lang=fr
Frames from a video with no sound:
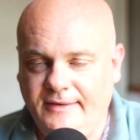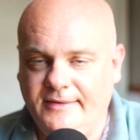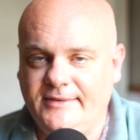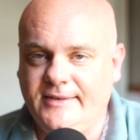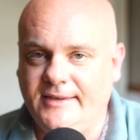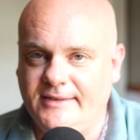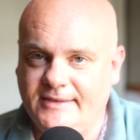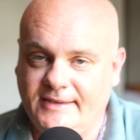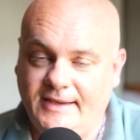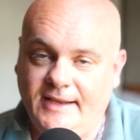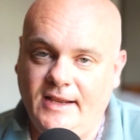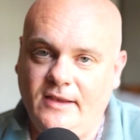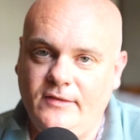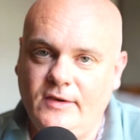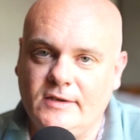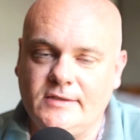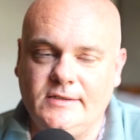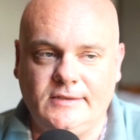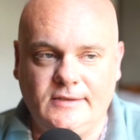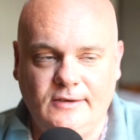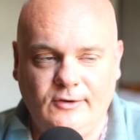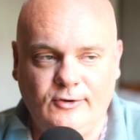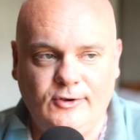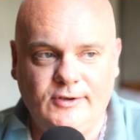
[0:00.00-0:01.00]
ça serait l'inverse,
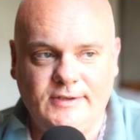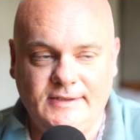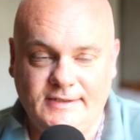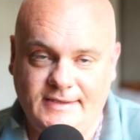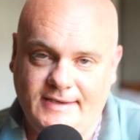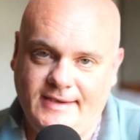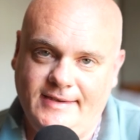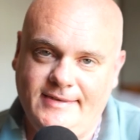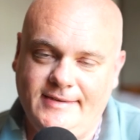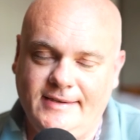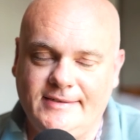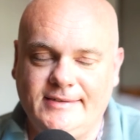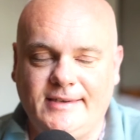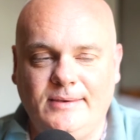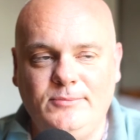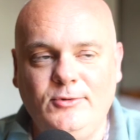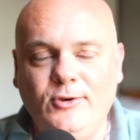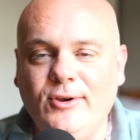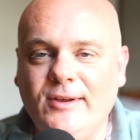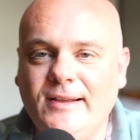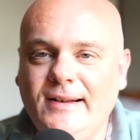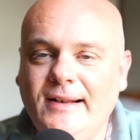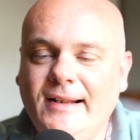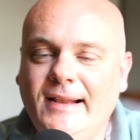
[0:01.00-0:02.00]
ça serait, ça serait, ça serait
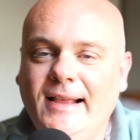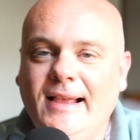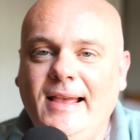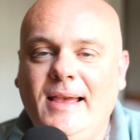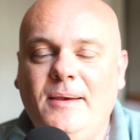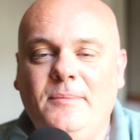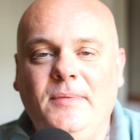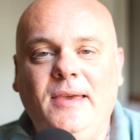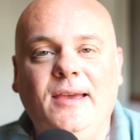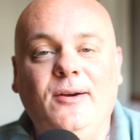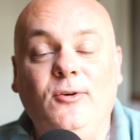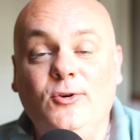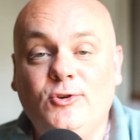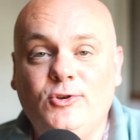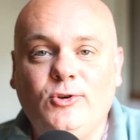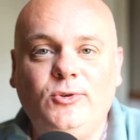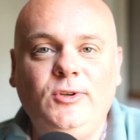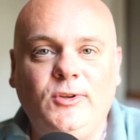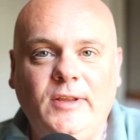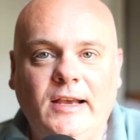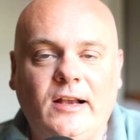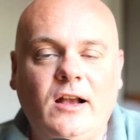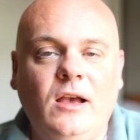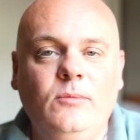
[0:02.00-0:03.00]
mieux. Mais
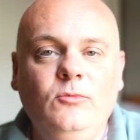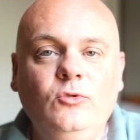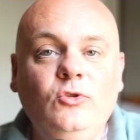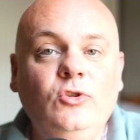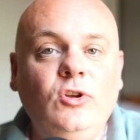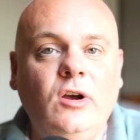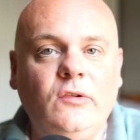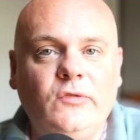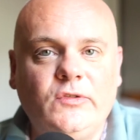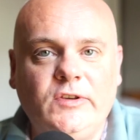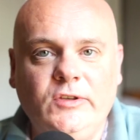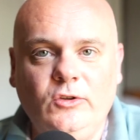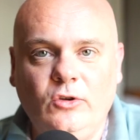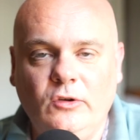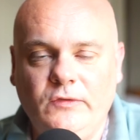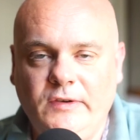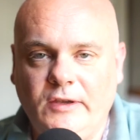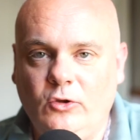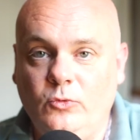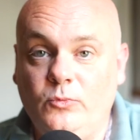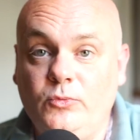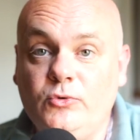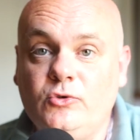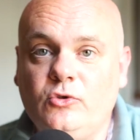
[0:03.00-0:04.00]
aujourd'hui, on a quand même une offre qui
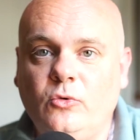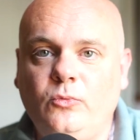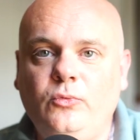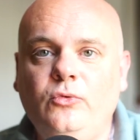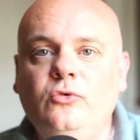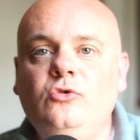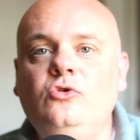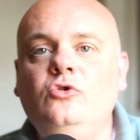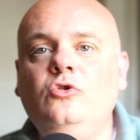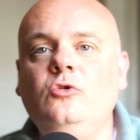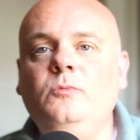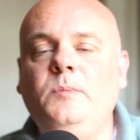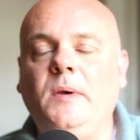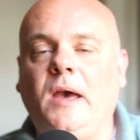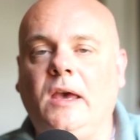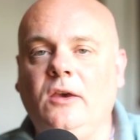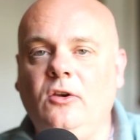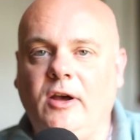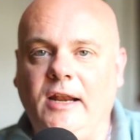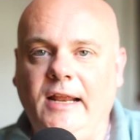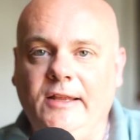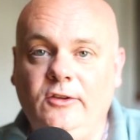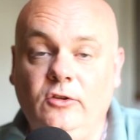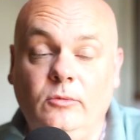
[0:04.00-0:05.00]
devient de plus en plus
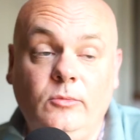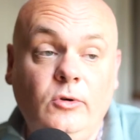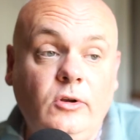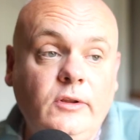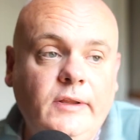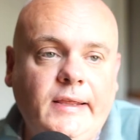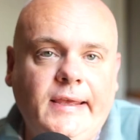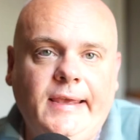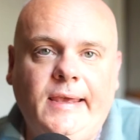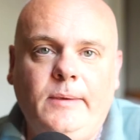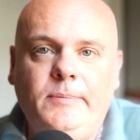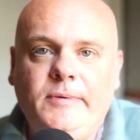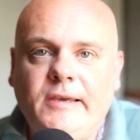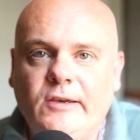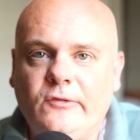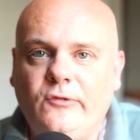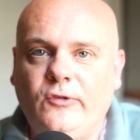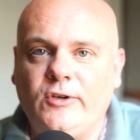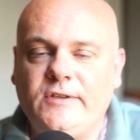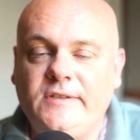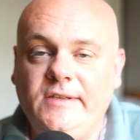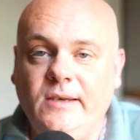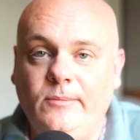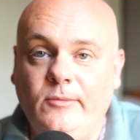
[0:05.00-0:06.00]
supérieure à la demande. Et eh bien
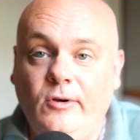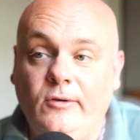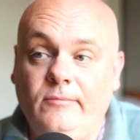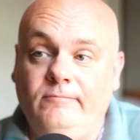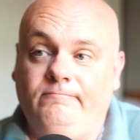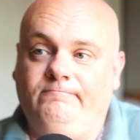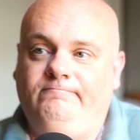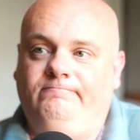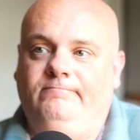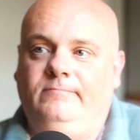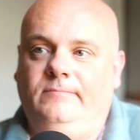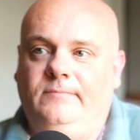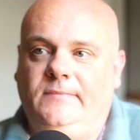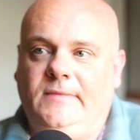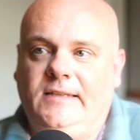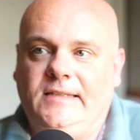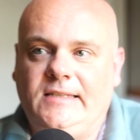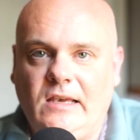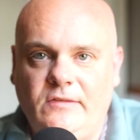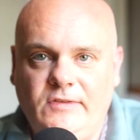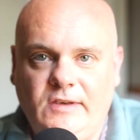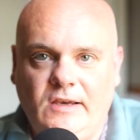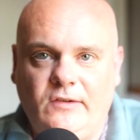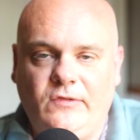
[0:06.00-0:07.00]
forcément,
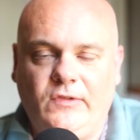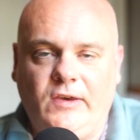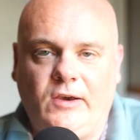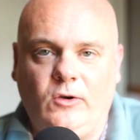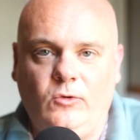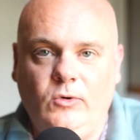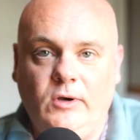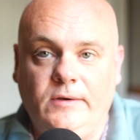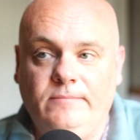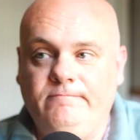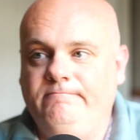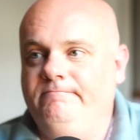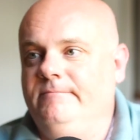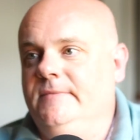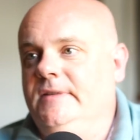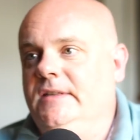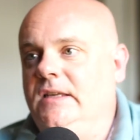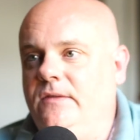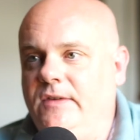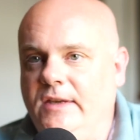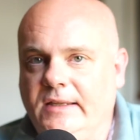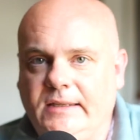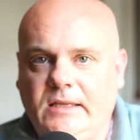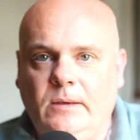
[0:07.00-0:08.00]
ça vient faire quoi
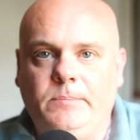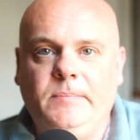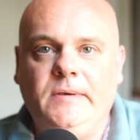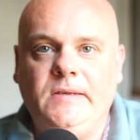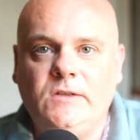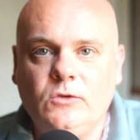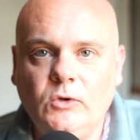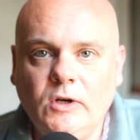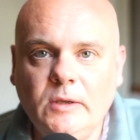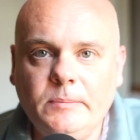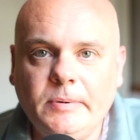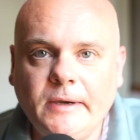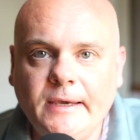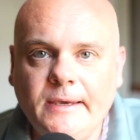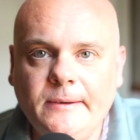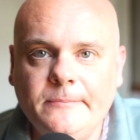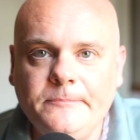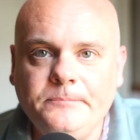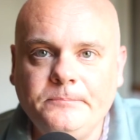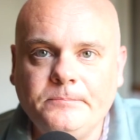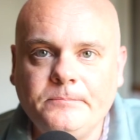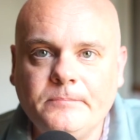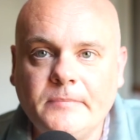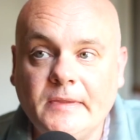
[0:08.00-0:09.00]
Ça vient taper sur les prix.
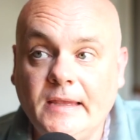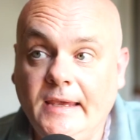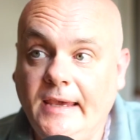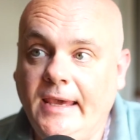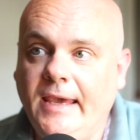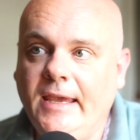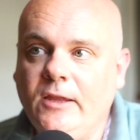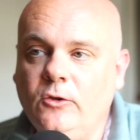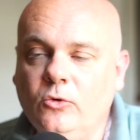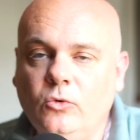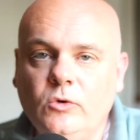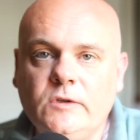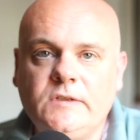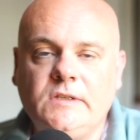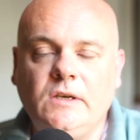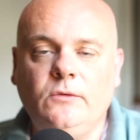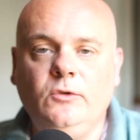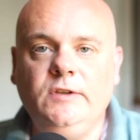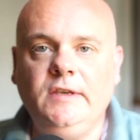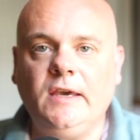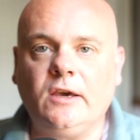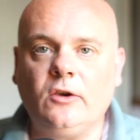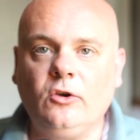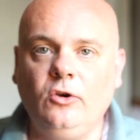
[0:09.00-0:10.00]
Et donc, ça
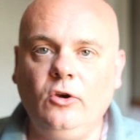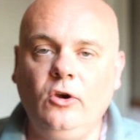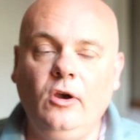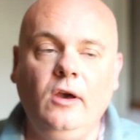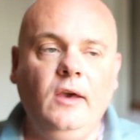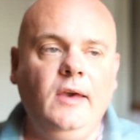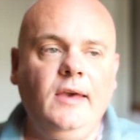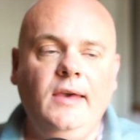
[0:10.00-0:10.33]
veut dire que